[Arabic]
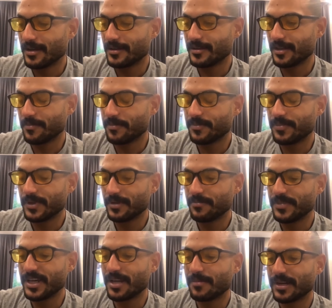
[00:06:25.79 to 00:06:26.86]
ان
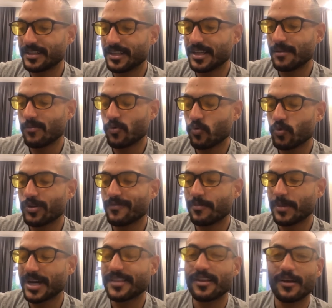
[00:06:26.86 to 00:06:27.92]
البيئه البكتيريه الموجوده في
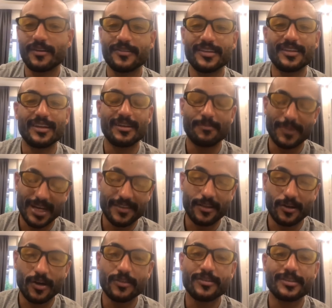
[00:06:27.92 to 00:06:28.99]
المكان الخاطئ المكان
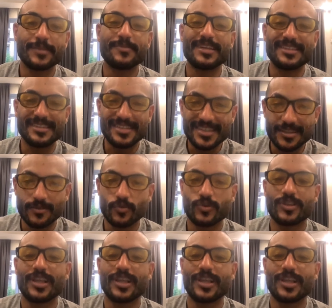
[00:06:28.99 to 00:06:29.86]
الخاطئ تبدا تزيد